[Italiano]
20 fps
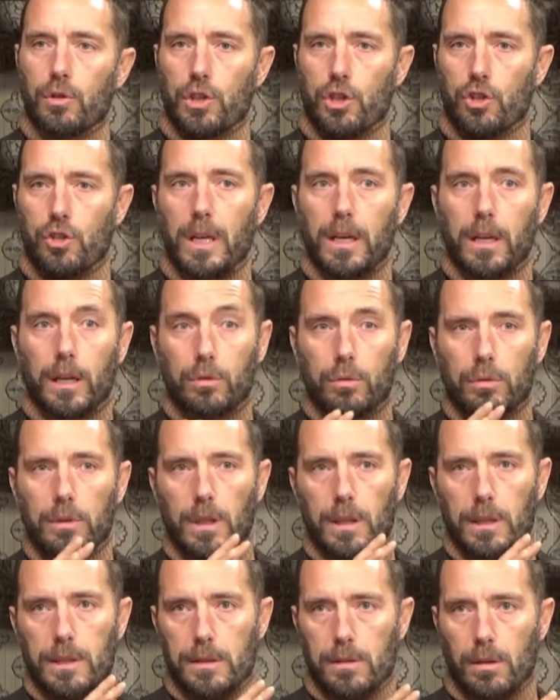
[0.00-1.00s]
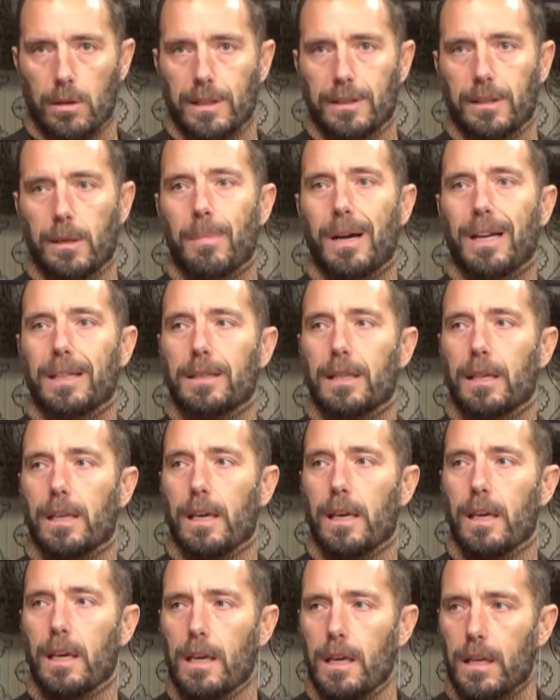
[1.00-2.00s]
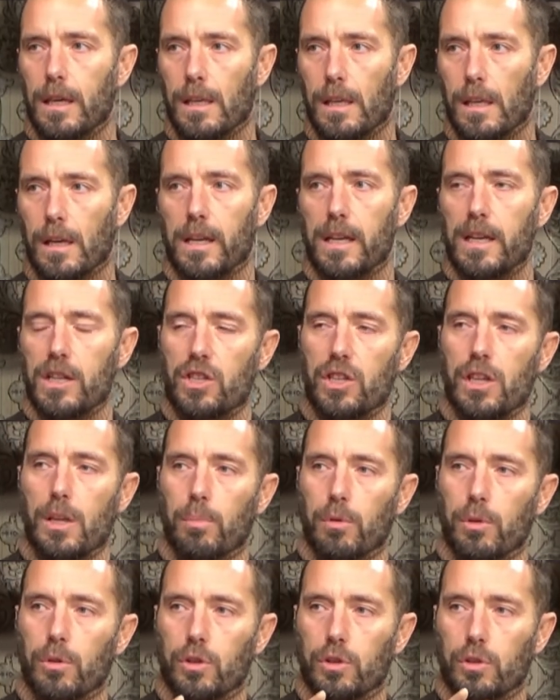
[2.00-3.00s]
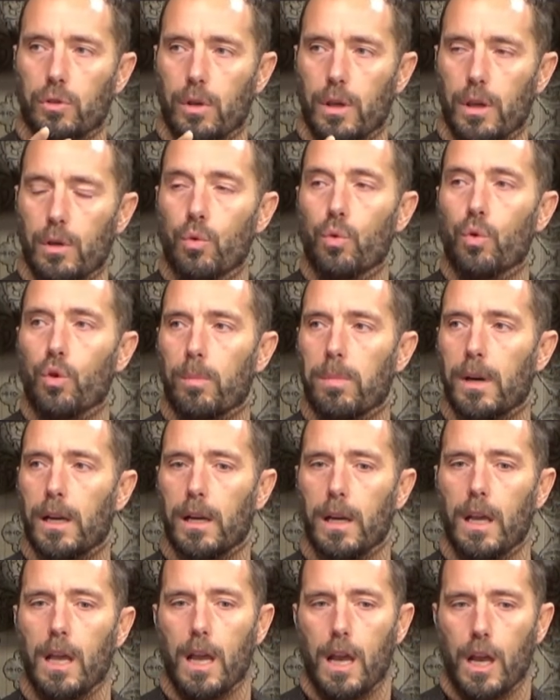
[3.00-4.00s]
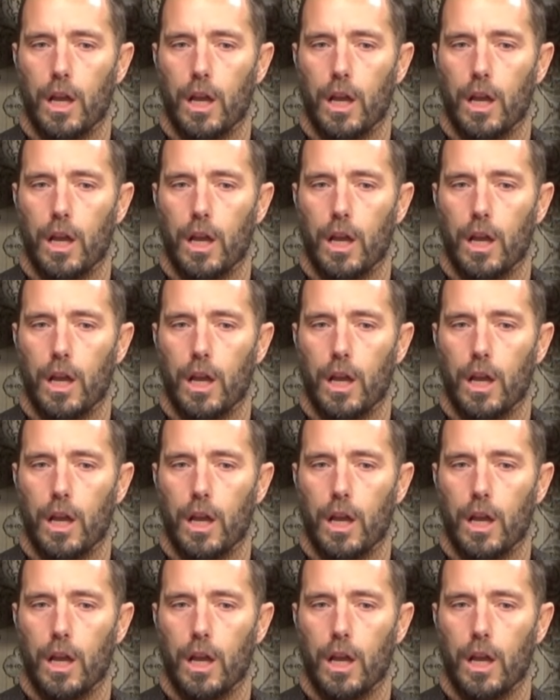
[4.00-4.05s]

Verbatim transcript: in concessionaria hai tutte le zone tematiche, il racing piuttosto che l'urban,